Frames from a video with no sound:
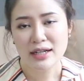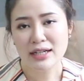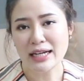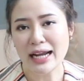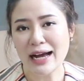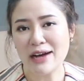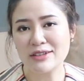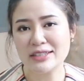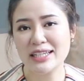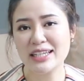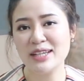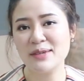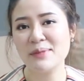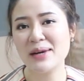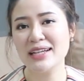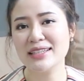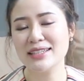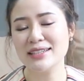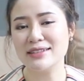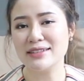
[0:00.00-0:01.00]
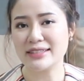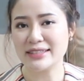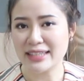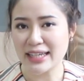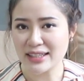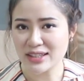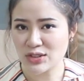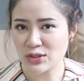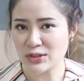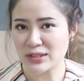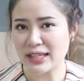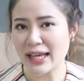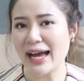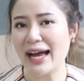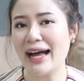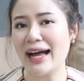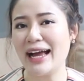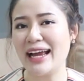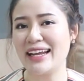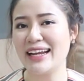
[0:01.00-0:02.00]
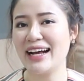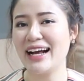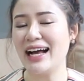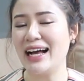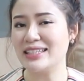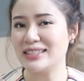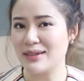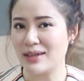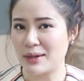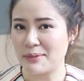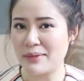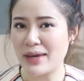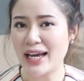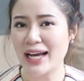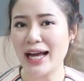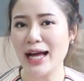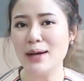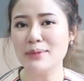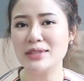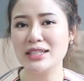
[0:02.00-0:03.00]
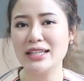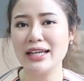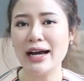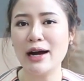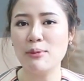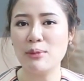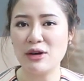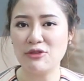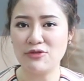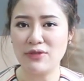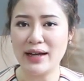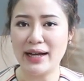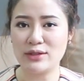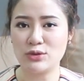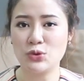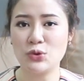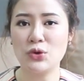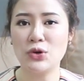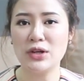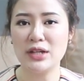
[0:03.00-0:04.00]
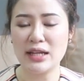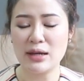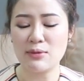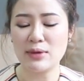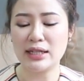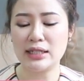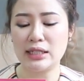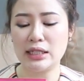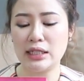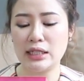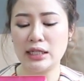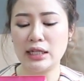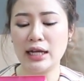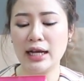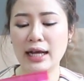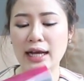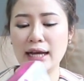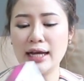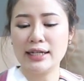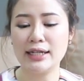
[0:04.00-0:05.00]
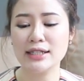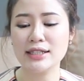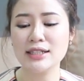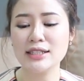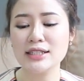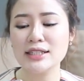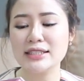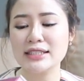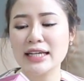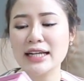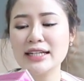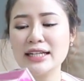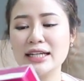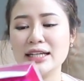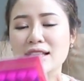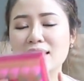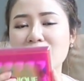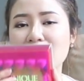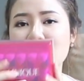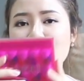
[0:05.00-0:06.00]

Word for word: คราวนี้มาถึงเซตสุดท้ายนะคะสำหรับเมคอัพที่น่าเอามาฝากทุกคนในวันนี้นะคะนั่นก็คือเซตนี้เล